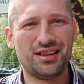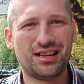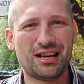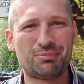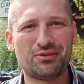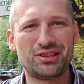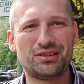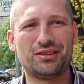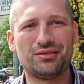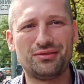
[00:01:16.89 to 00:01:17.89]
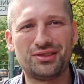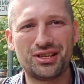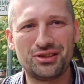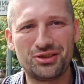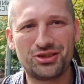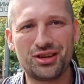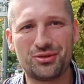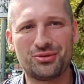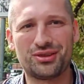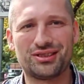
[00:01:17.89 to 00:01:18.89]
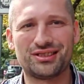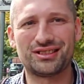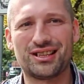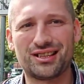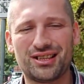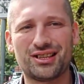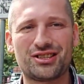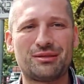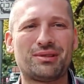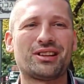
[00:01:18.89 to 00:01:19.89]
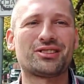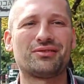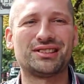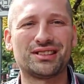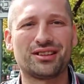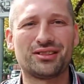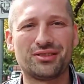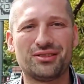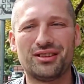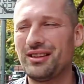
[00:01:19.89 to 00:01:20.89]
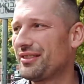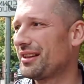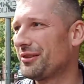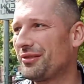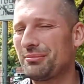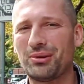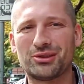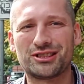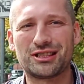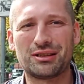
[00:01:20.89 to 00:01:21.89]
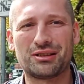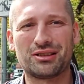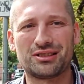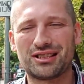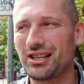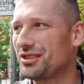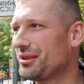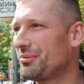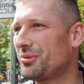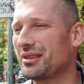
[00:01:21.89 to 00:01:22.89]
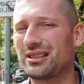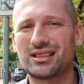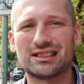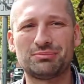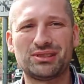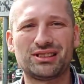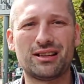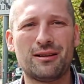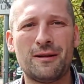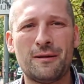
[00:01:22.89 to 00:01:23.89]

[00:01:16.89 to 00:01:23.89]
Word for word: Jak pewnie widzieliście e, z nagrania Szczepana Krzewickiego na Nowej Polsce, zdaje się była ta transmisja,